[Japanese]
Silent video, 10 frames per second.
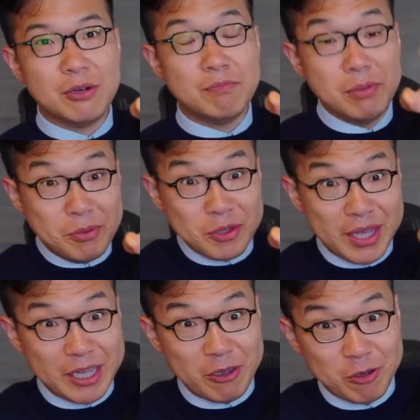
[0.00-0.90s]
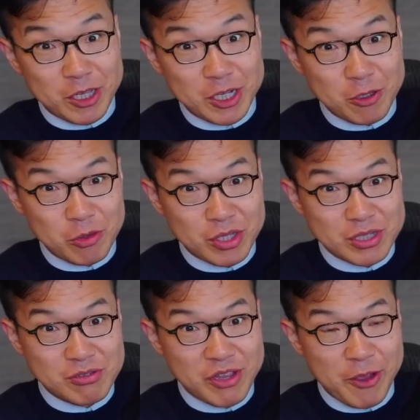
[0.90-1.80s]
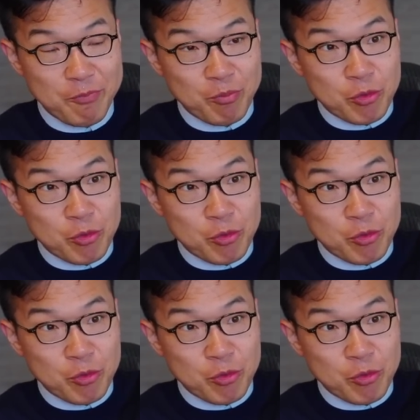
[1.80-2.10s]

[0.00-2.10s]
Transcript: 部分だけを切り取ってですね、